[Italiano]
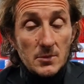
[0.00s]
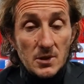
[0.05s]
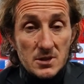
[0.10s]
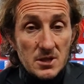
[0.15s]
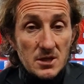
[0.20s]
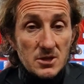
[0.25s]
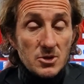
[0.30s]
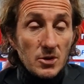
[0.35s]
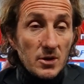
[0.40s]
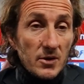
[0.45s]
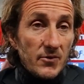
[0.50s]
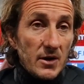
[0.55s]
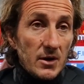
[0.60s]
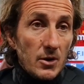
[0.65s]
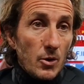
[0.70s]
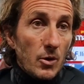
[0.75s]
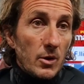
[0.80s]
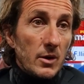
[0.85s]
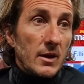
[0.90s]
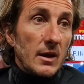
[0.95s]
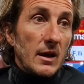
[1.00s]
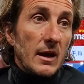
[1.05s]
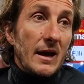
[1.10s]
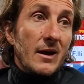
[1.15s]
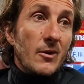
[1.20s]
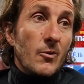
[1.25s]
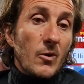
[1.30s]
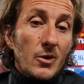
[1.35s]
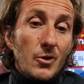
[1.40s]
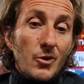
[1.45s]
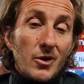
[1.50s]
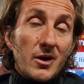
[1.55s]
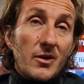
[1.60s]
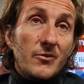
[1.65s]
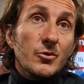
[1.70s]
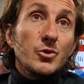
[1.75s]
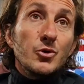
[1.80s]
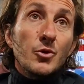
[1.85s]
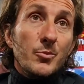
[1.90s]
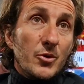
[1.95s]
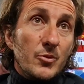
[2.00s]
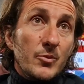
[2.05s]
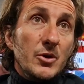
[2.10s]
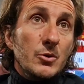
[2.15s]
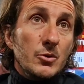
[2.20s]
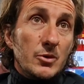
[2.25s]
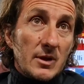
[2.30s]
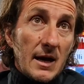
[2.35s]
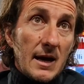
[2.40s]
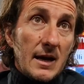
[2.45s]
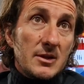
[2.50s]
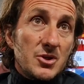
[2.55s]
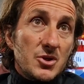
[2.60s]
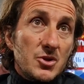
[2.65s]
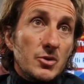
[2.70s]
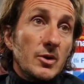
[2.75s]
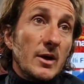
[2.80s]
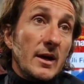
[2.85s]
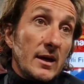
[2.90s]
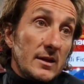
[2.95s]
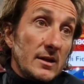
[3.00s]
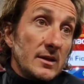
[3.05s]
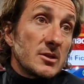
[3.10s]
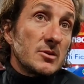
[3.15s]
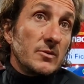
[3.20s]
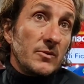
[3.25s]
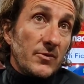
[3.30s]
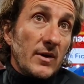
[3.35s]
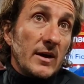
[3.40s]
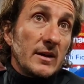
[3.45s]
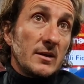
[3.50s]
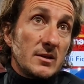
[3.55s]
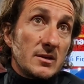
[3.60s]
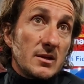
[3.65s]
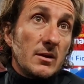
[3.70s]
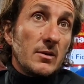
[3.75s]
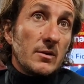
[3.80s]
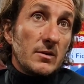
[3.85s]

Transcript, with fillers: nel senso che Vallocchia è quello che ha avuto più minutaggio e adesso infatti